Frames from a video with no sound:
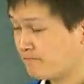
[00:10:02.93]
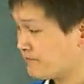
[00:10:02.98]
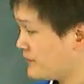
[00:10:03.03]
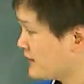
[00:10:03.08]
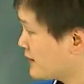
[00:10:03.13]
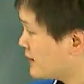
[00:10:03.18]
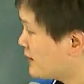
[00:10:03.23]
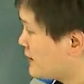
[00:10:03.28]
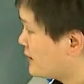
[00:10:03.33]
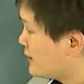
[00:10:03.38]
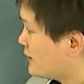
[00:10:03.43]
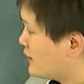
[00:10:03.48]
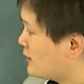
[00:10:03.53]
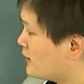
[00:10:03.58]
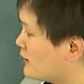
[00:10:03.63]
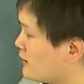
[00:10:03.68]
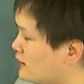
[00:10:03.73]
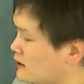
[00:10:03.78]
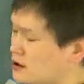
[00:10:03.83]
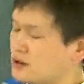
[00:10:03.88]
嗯，C、
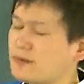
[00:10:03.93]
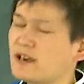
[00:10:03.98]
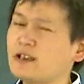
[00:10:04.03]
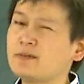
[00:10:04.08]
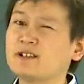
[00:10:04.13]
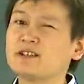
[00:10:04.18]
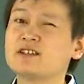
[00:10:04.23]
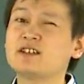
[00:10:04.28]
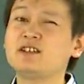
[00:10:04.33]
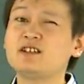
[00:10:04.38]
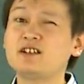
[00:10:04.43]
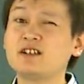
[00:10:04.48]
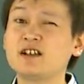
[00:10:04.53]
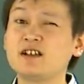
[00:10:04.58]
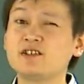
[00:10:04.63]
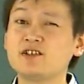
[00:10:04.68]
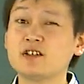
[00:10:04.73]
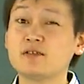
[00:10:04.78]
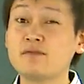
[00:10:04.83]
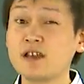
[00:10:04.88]
D。看你是不是还得把 C、D
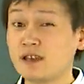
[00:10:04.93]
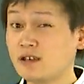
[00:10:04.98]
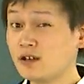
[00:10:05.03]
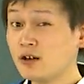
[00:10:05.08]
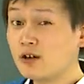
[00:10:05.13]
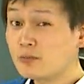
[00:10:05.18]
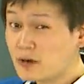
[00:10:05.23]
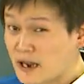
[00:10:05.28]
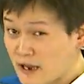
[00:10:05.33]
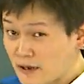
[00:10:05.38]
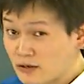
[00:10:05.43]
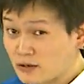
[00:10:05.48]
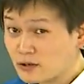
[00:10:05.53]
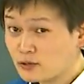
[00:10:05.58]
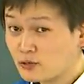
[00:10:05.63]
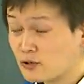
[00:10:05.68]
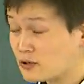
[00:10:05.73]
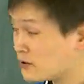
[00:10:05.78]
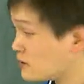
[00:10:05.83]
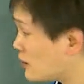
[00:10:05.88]
看一下？万一后边还有一个
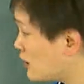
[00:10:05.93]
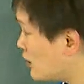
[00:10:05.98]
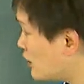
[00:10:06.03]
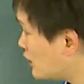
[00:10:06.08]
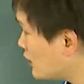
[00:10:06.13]
对的呢？